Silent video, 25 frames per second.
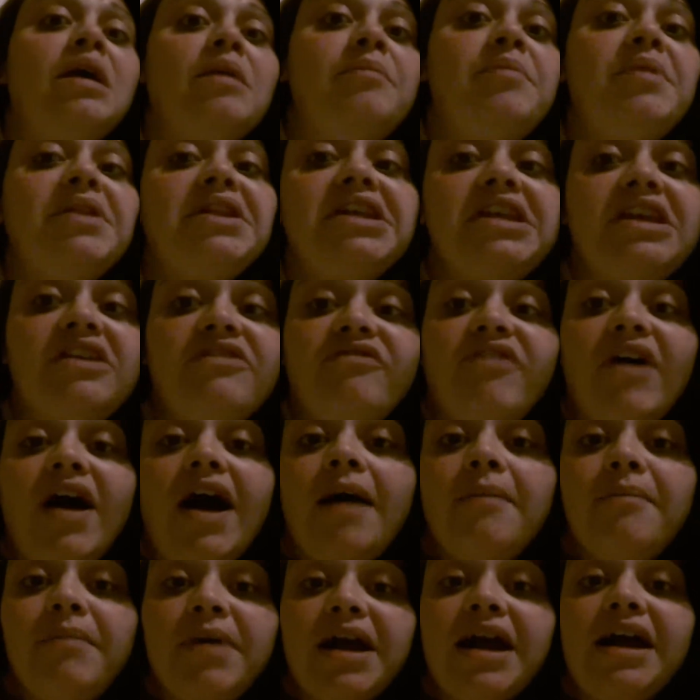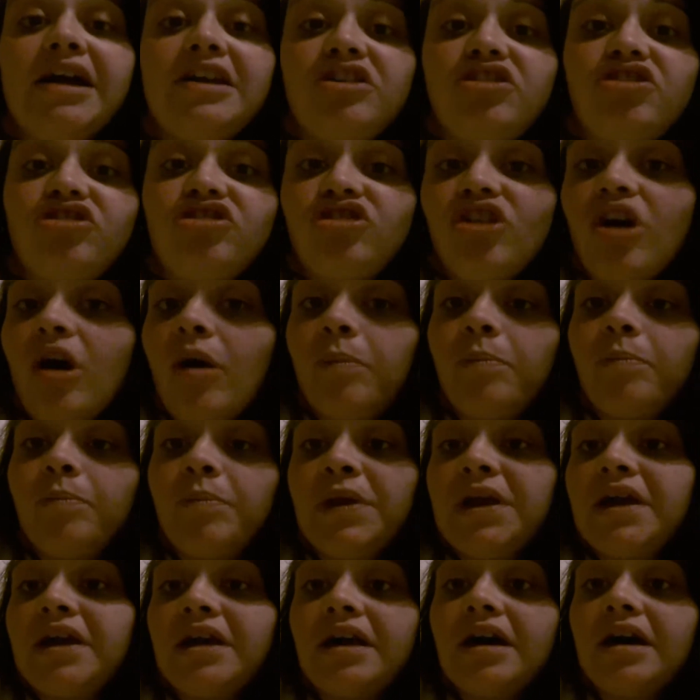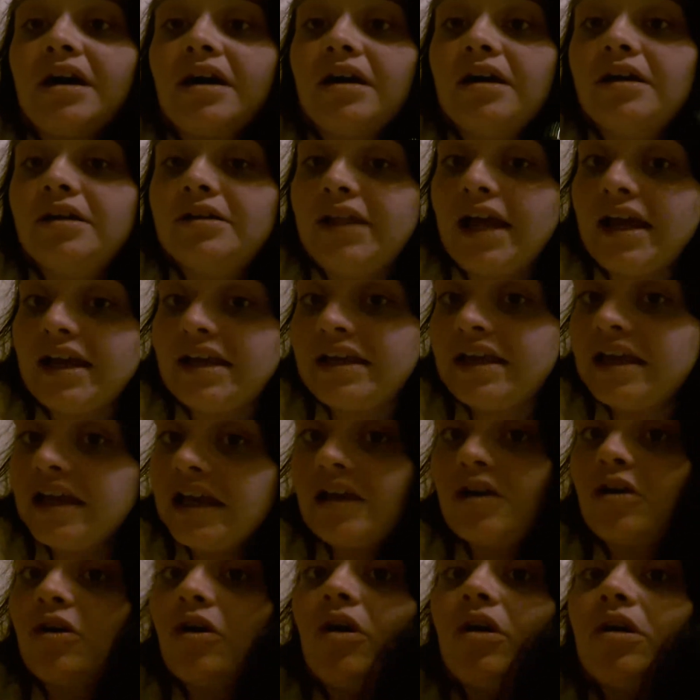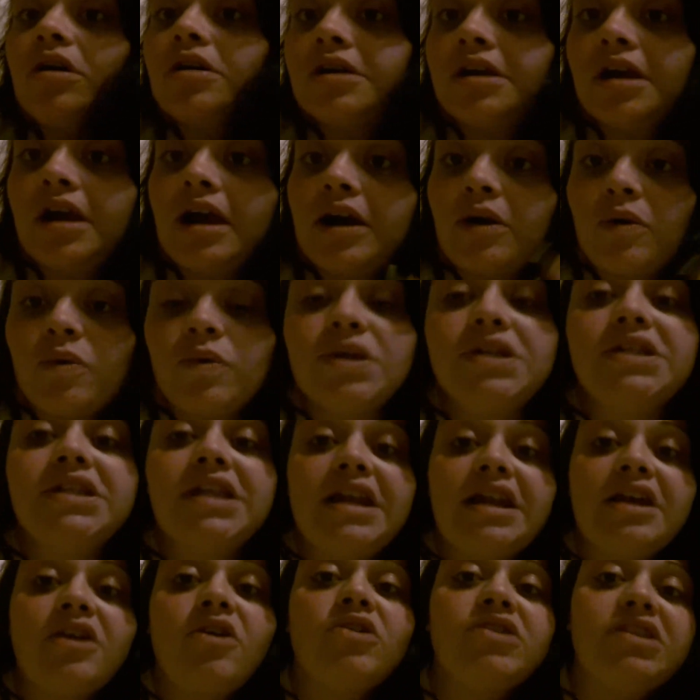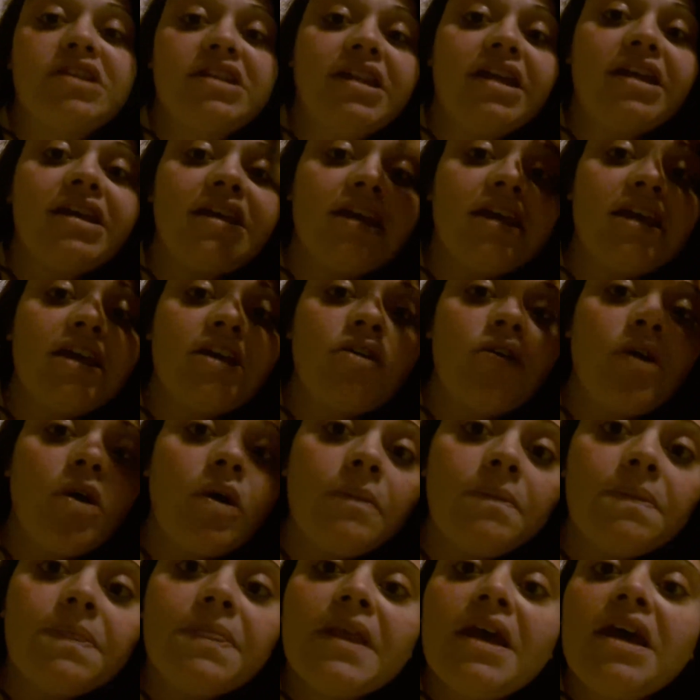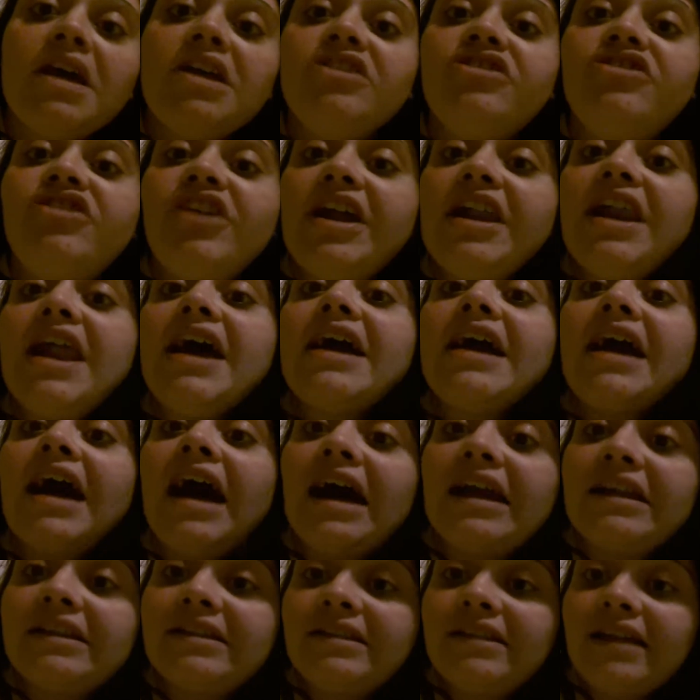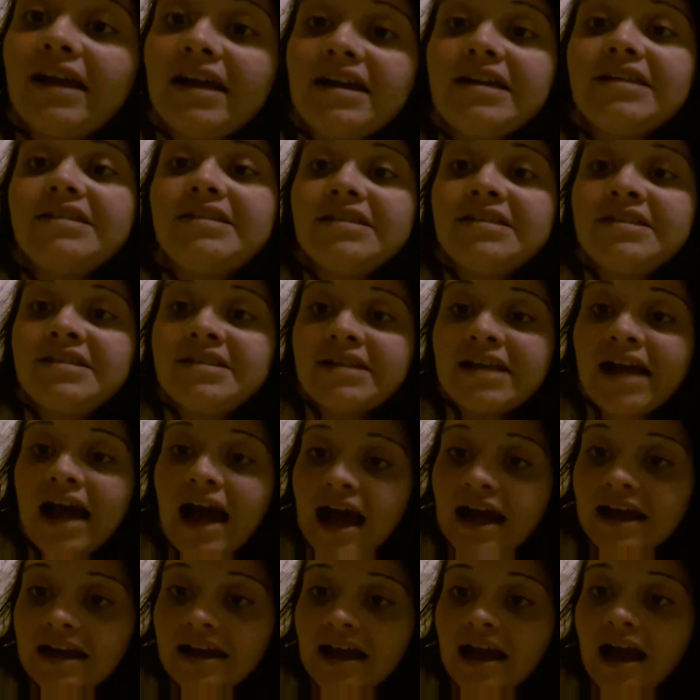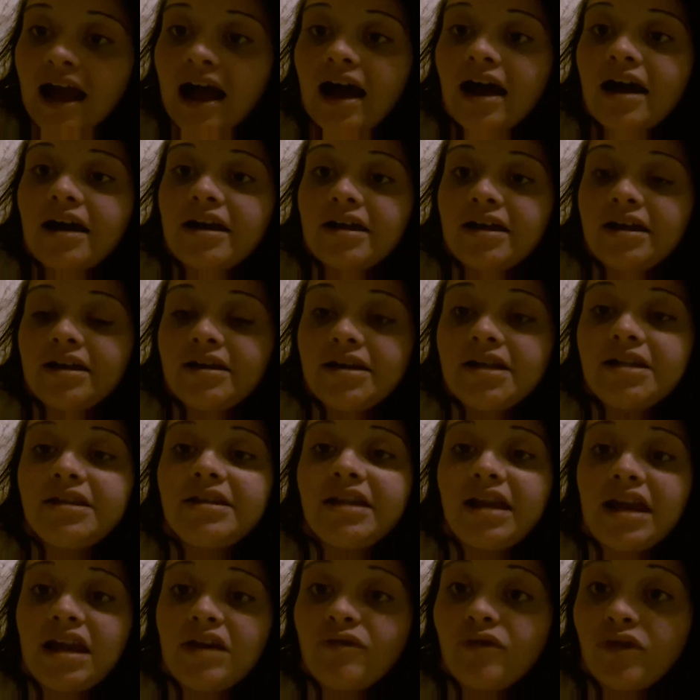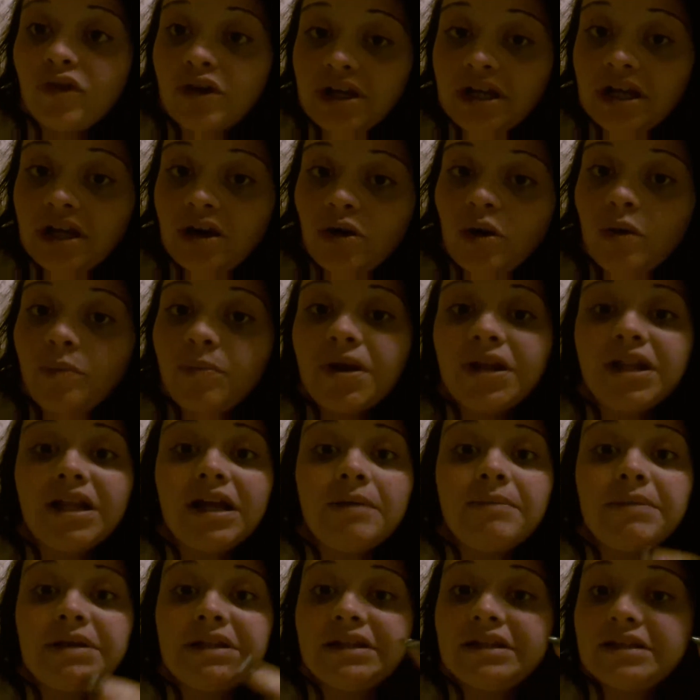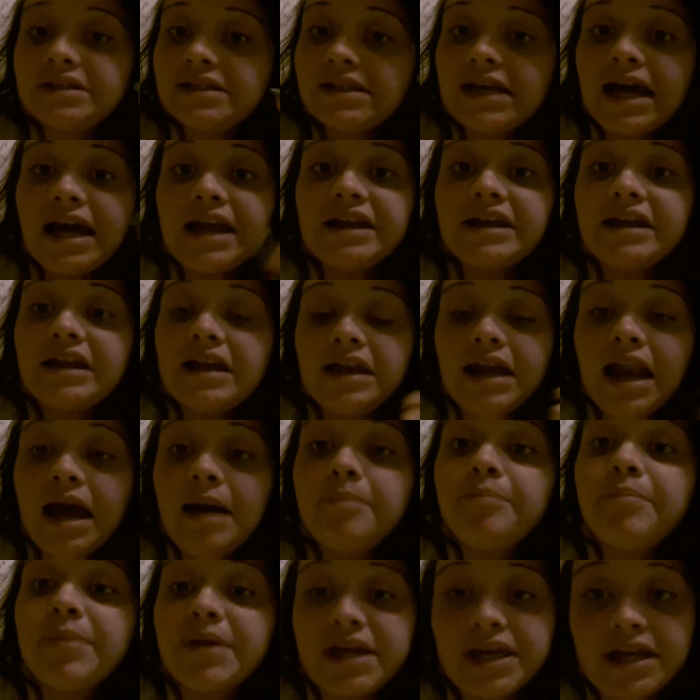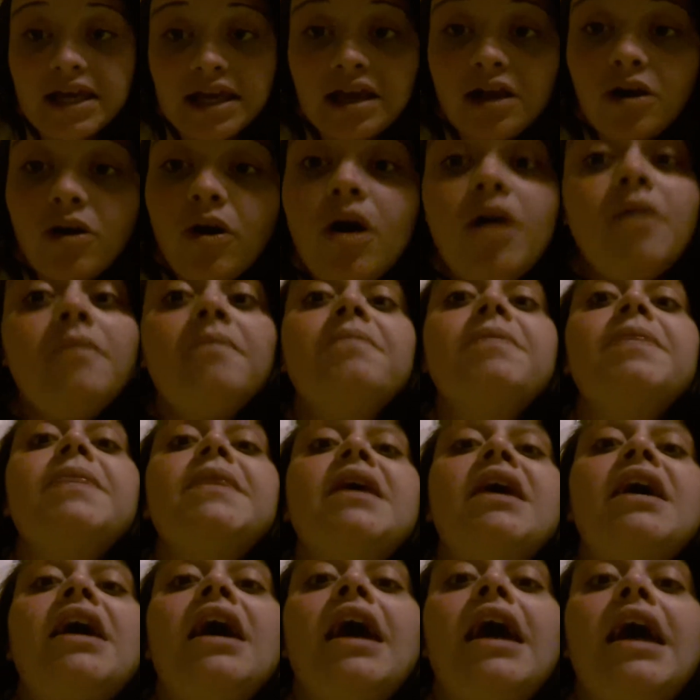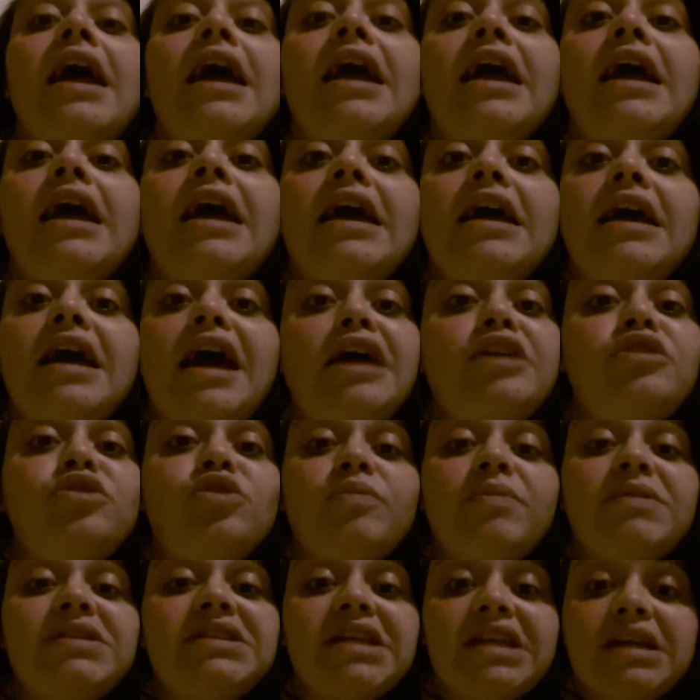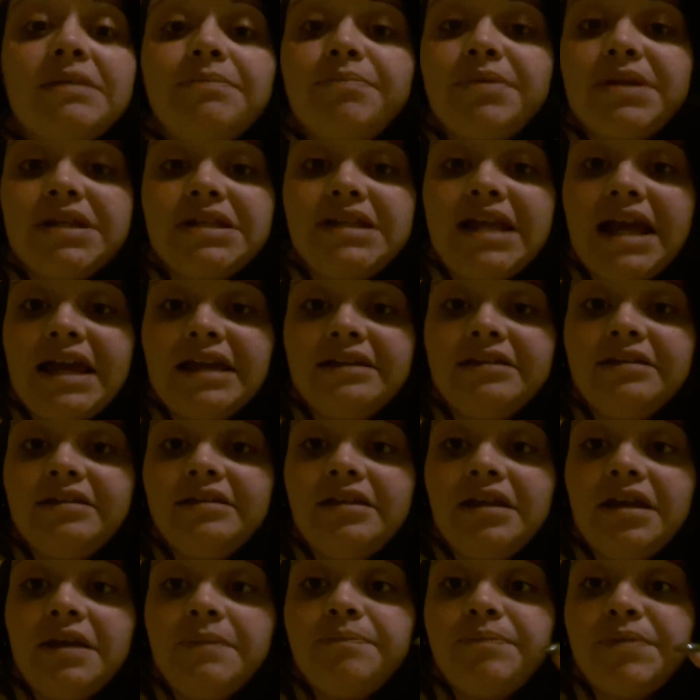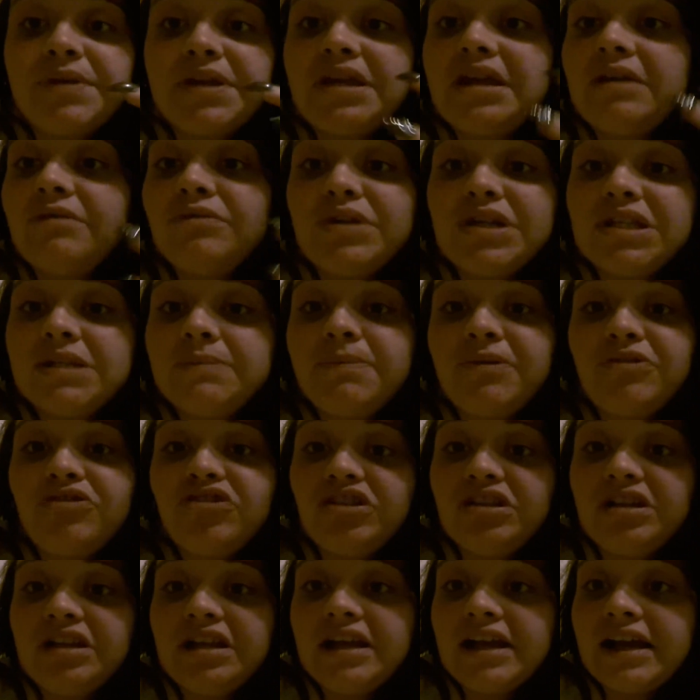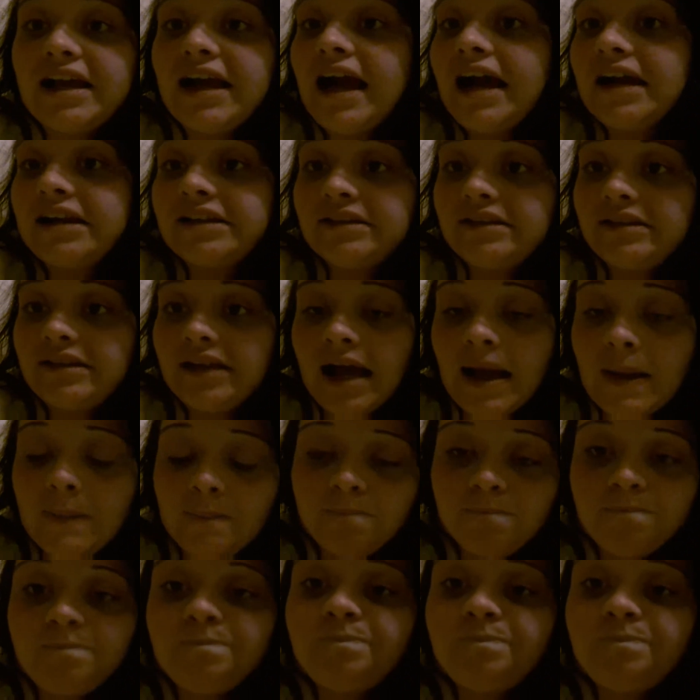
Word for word: per chi fa magari shopping da Kiko, che acquista le cose da Kiko, c'è la carta che si scarica eh, nel telefonino, praticamente scarichi l'app Kiko e, eh, e, tu basta che presenti, perché è una specie di carta